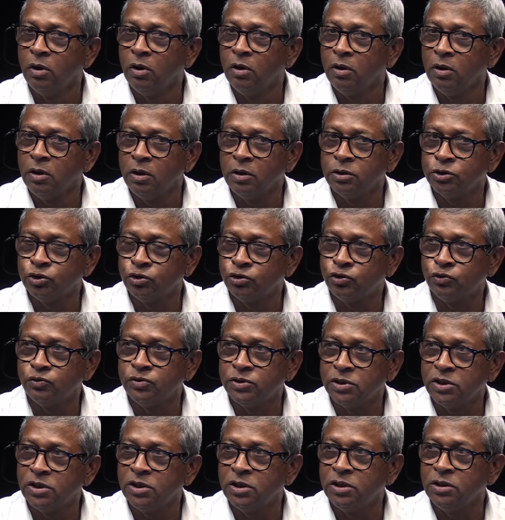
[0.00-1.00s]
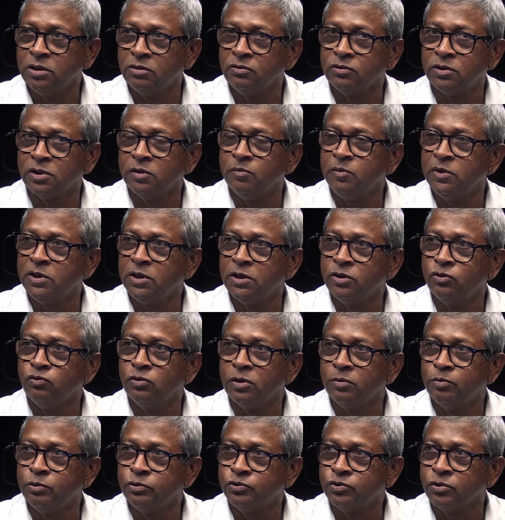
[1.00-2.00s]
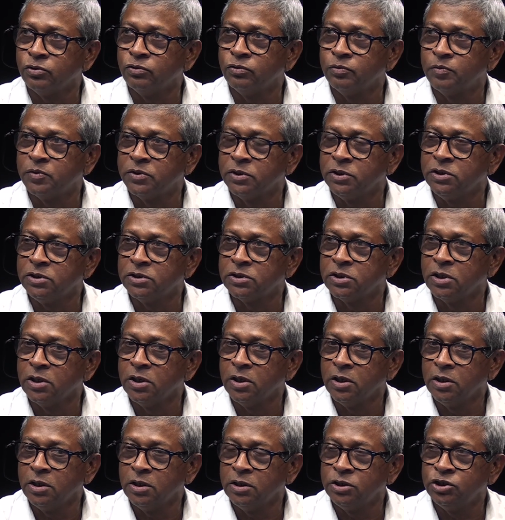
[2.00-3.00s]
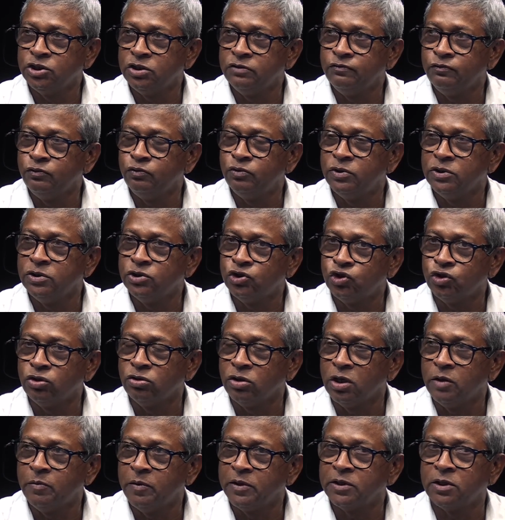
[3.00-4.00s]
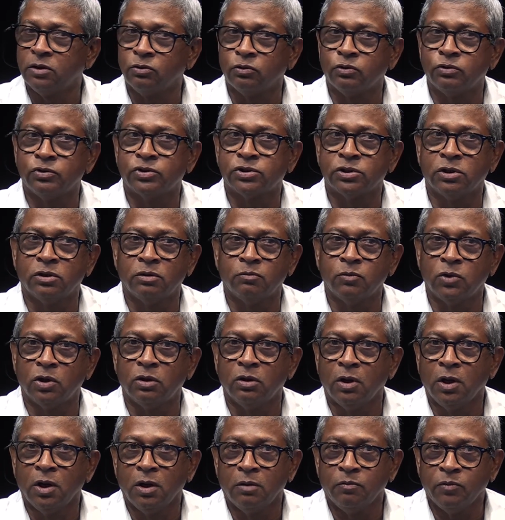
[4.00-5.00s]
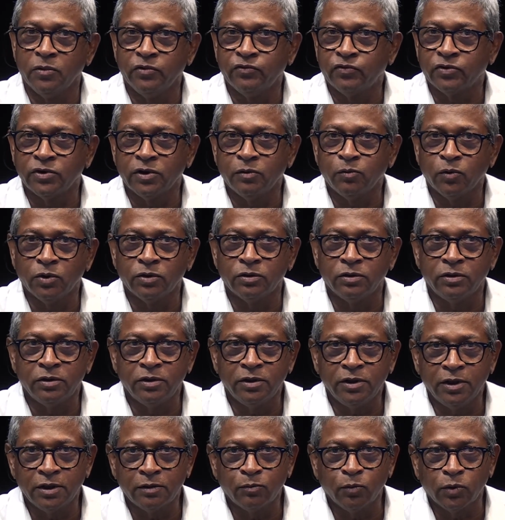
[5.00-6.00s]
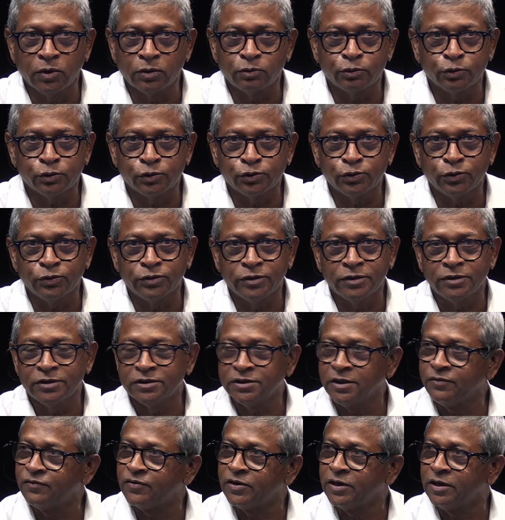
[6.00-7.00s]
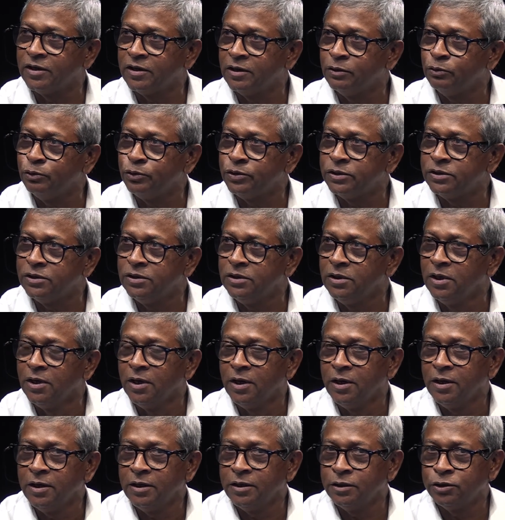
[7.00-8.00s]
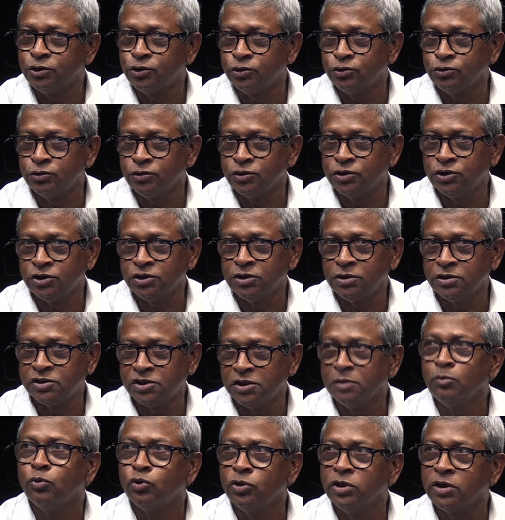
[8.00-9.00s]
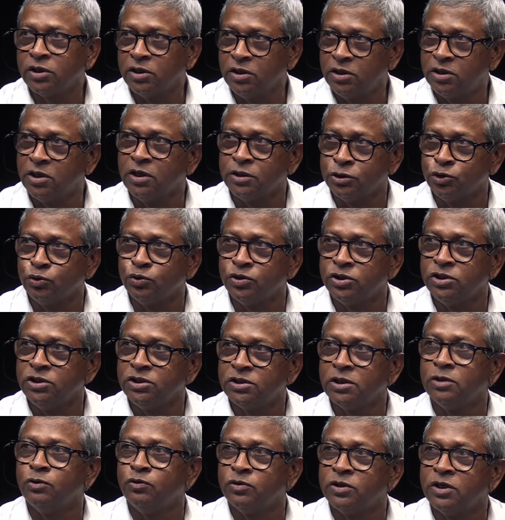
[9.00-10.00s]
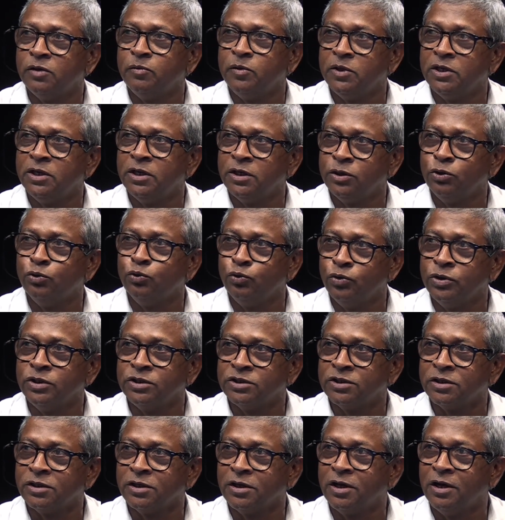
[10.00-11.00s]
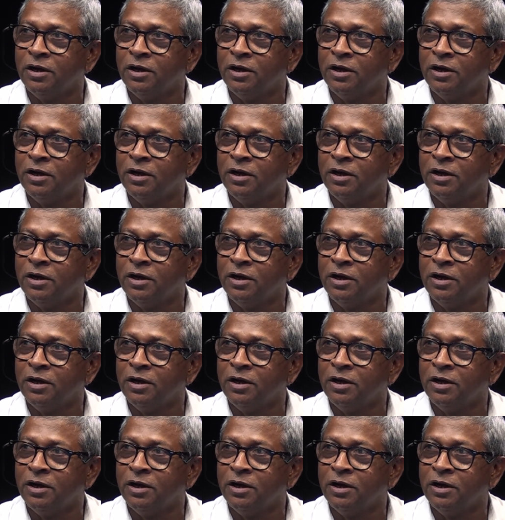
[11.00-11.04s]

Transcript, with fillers: Et je suis allé au Tamil Nadu à plusieurs reprises, et j'ai vu des gens là-bas qui ressemblent, mais vraiment nettement, que ce sont des Africains aussi. Et je, c'est mon héritage aussi, ça, le Tamil Nadu, etc.